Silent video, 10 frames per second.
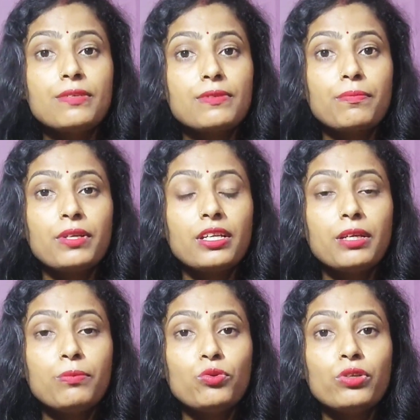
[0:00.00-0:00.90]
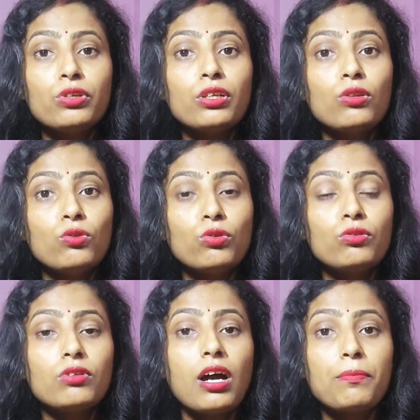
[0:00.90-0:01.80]
जब सपने नहीं पूरे होंगे तो
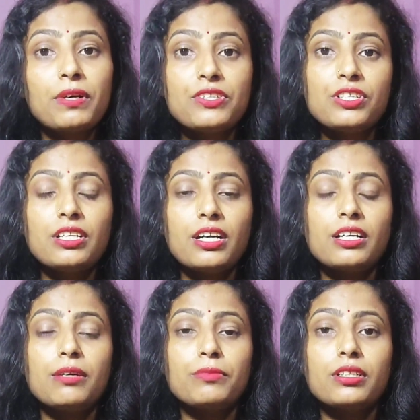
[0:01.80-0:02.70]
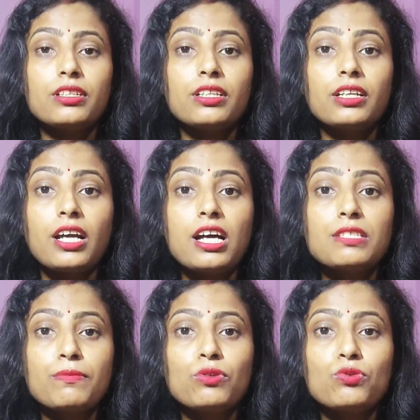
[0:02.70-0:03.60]
लोग आपका जीना हराम कर देंगे
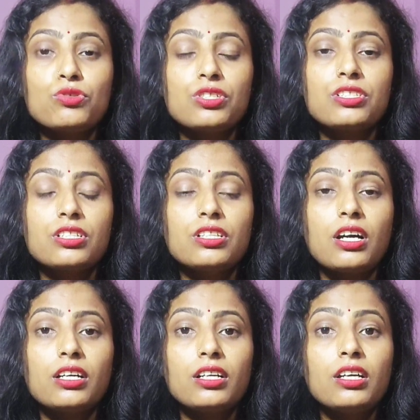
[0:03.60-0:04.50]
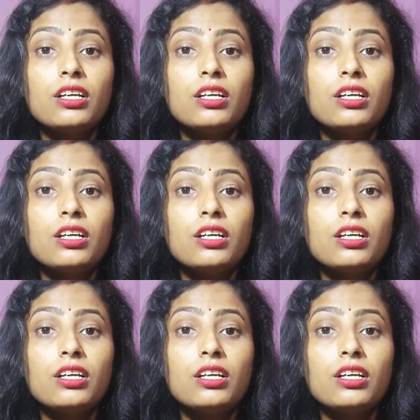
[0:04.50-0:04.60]
आस पड़ोस रिश्तेदार